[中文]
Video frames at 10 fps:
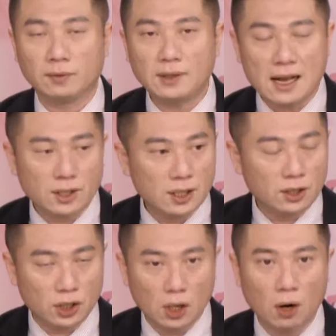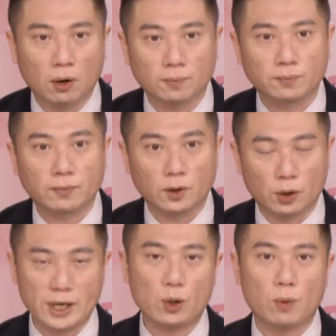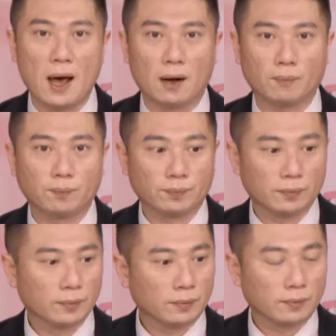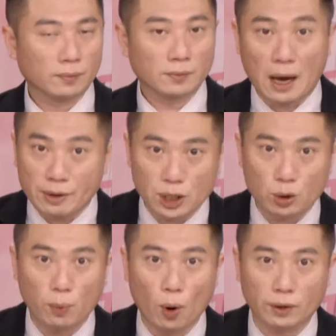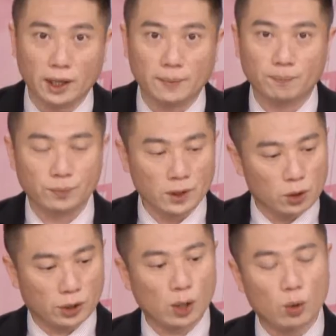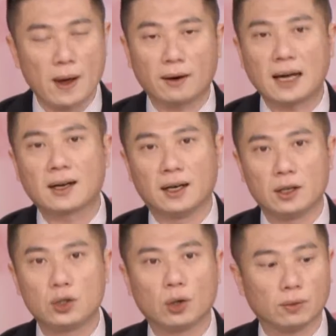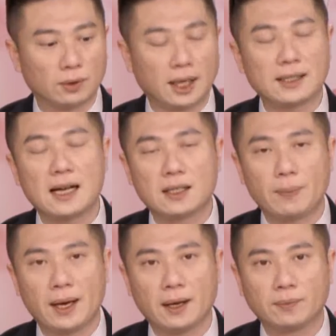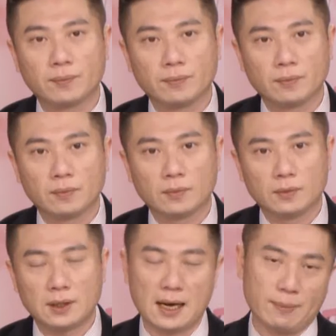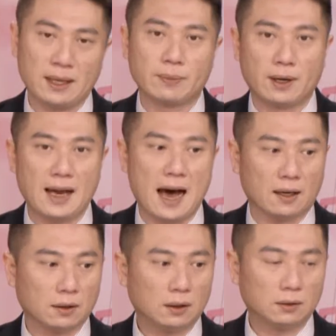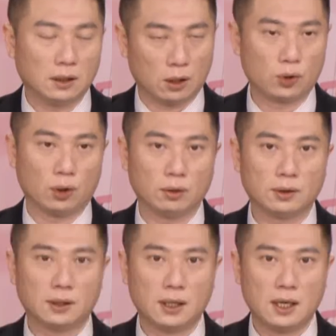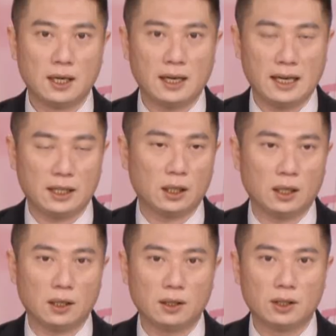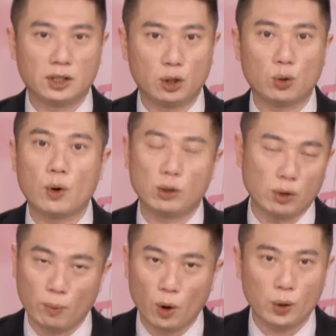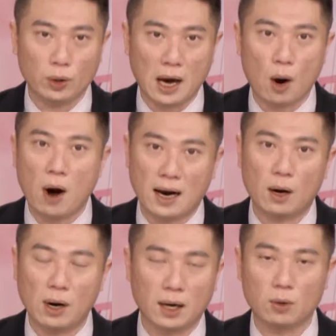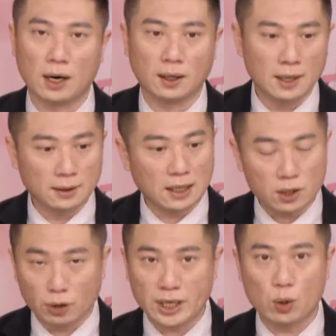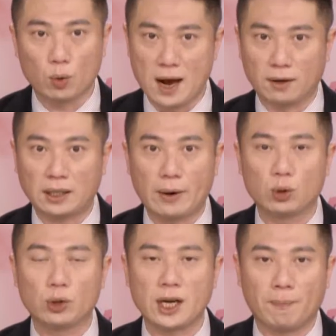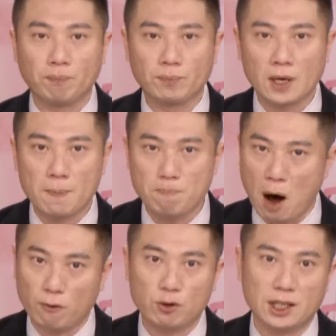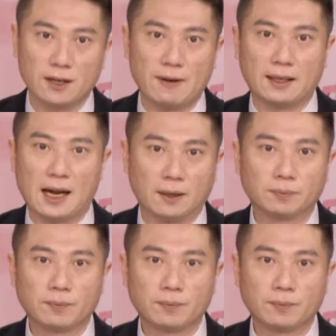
但是之后有些股票它会继续破底，有些股票它可能就停在这边，那也没什么量，然后就一直继续混水摸鱼啊，晃啊晃啊晃，但是有些股票它会出现报复性的反弹，